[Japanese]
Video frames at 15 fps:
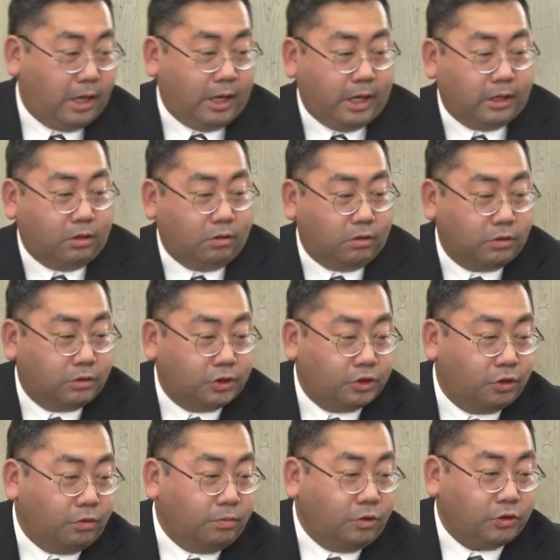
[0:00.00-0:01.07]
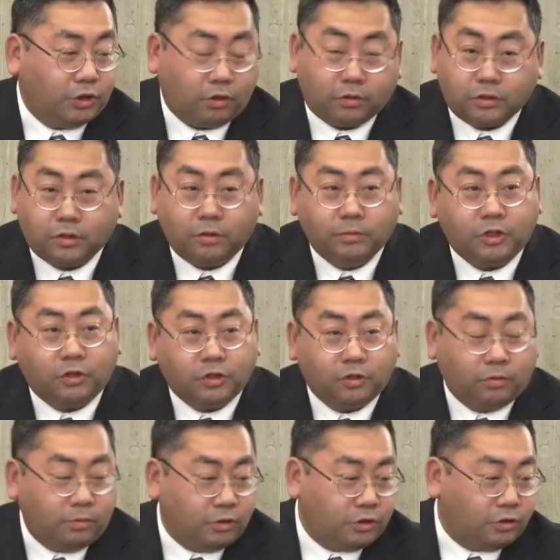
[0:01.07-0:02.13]
えっと、消防庁、総務省
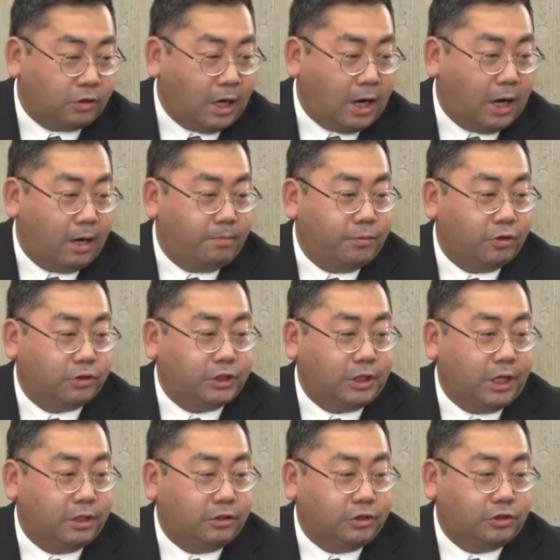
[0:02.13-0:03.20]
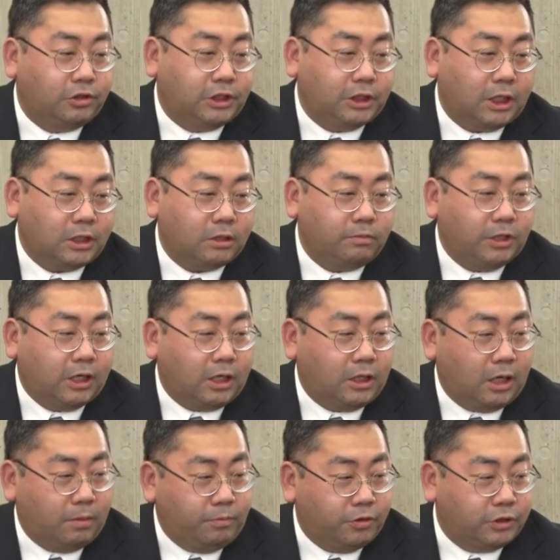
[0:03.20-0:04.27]
消防庁が発表している、11月6日に
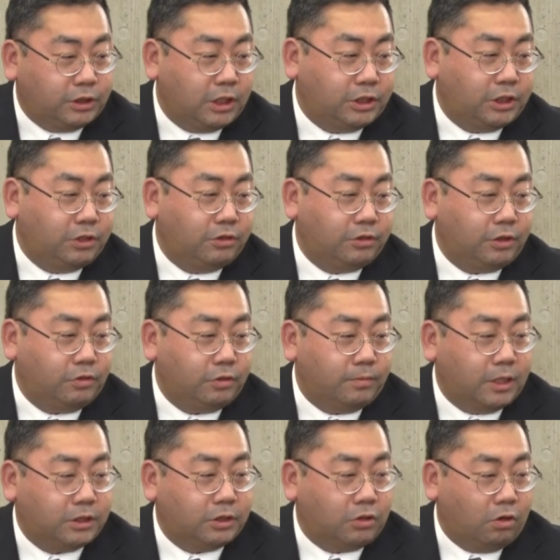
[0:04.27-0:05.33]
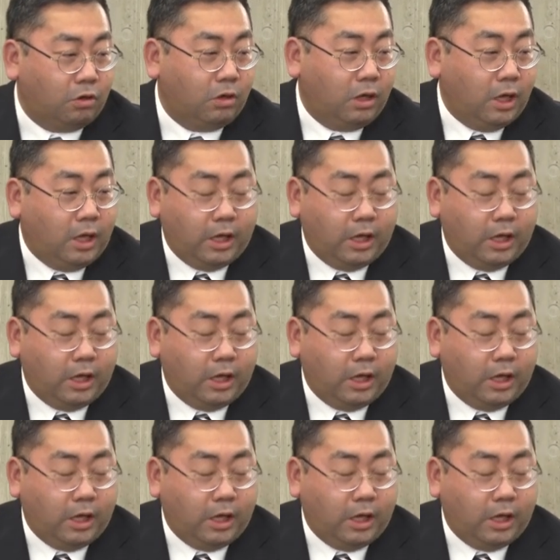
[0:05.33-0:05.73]
発表した資料によりますと、